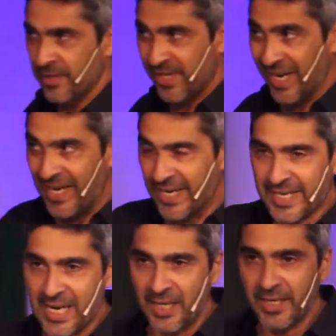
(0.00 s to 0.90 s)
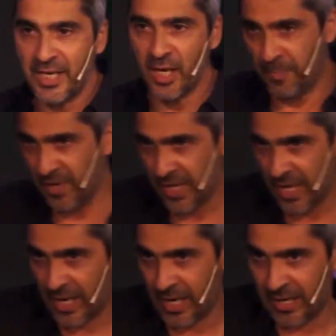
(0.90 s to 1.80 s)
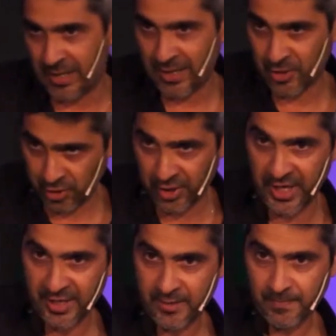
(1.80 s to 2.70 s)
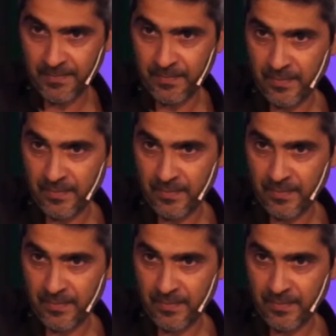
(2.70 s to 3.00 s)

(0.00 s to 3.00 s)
Se aleja y le pide a esos tres